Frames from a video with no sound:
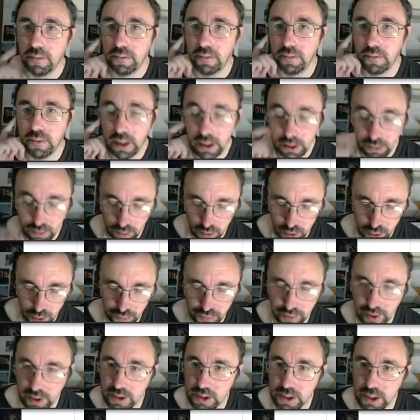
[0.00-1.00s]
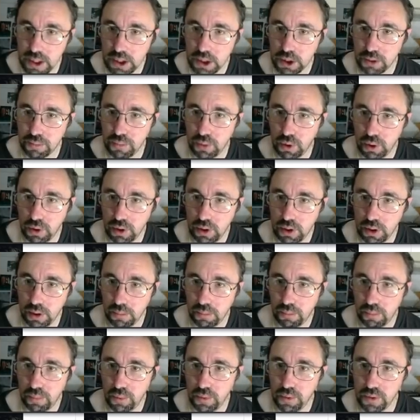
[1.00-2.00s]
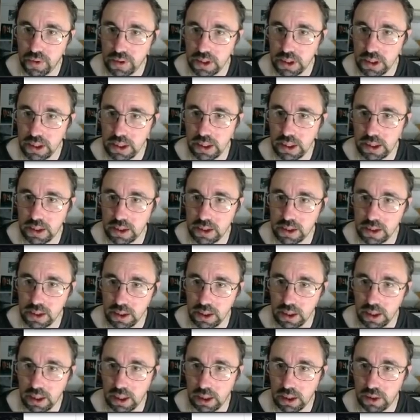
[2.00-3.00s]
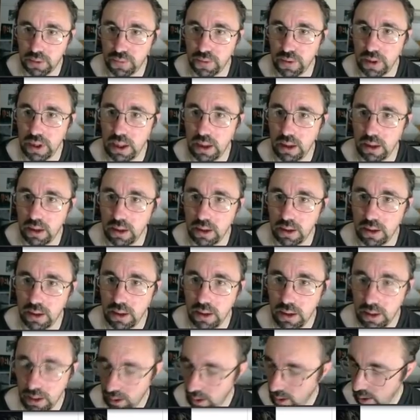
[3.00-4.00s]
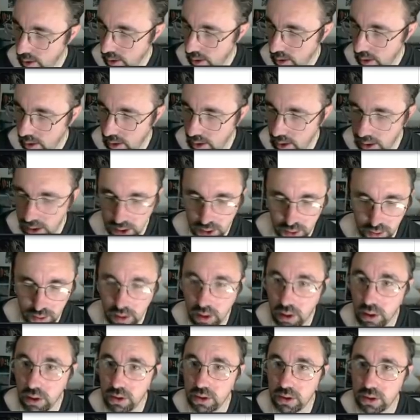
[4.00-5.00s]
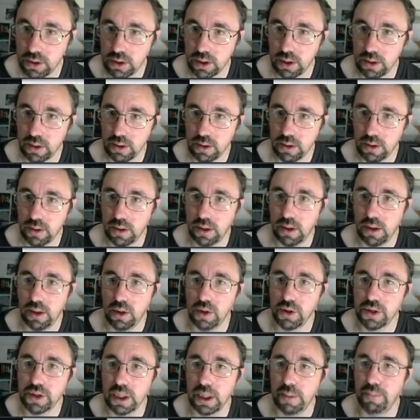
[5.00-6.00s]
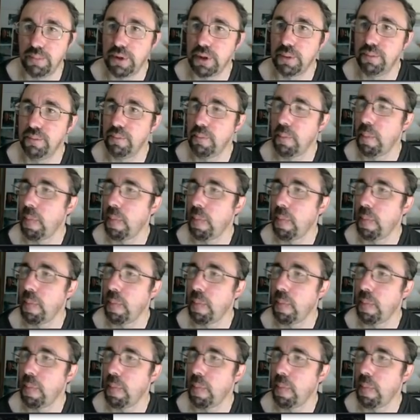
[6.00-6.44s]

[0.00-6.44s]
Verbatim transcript: Voilà, donc je fais un chmod plus x archfi et je lance le script.